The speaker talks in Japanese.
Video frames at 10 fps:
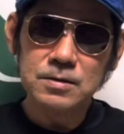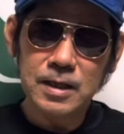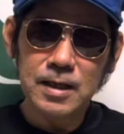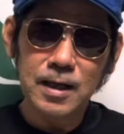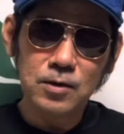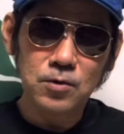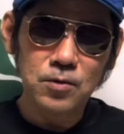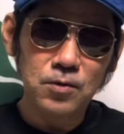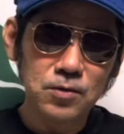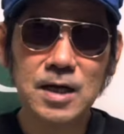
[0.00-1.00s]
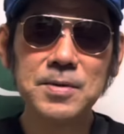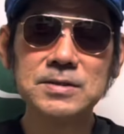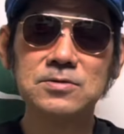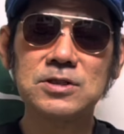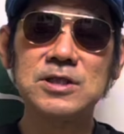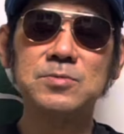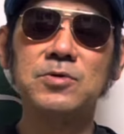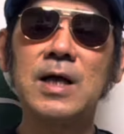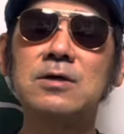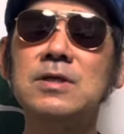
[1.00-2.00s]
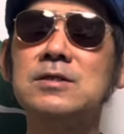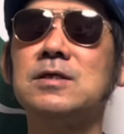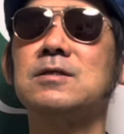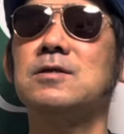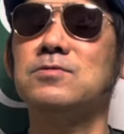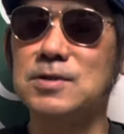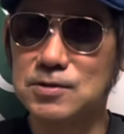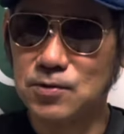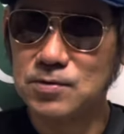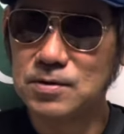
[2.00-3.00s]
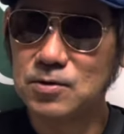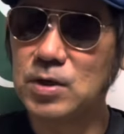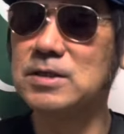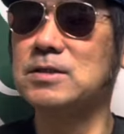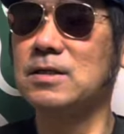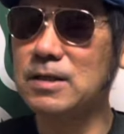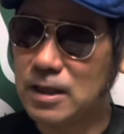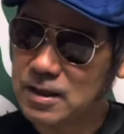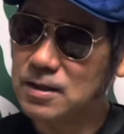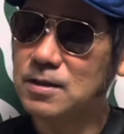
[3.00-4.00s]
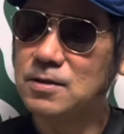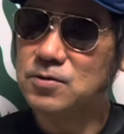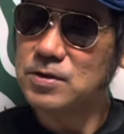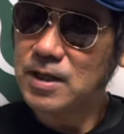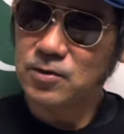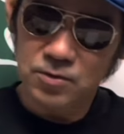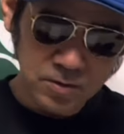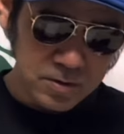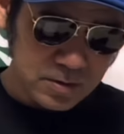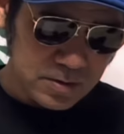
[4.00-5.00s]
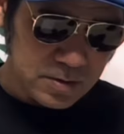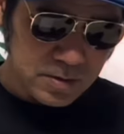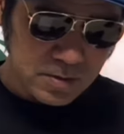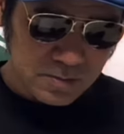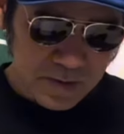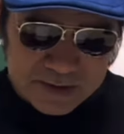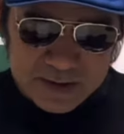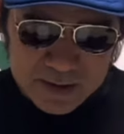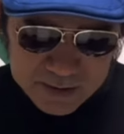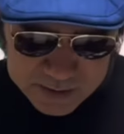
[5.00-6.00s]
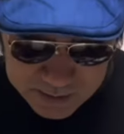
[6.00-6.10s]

であのカバーズの CD もなくなっちゃってるんですよどっか行っちゃっててそれであの忘れてたんで